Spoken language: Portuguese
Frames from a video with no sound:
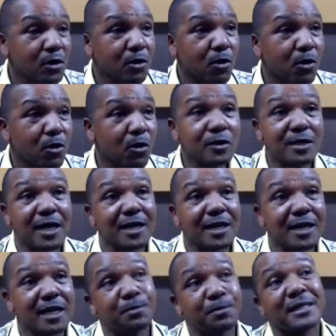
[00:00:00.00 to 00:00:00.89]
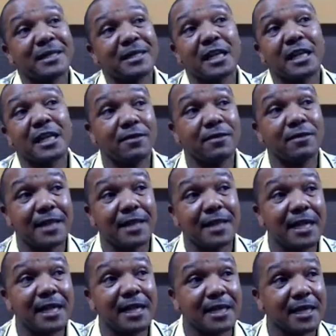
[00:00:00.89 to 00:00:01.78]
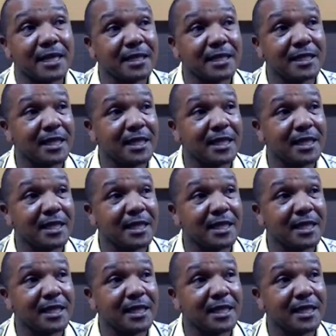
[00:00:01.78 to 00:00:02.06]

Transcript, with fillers: quando chega nas parcelas finais dessas,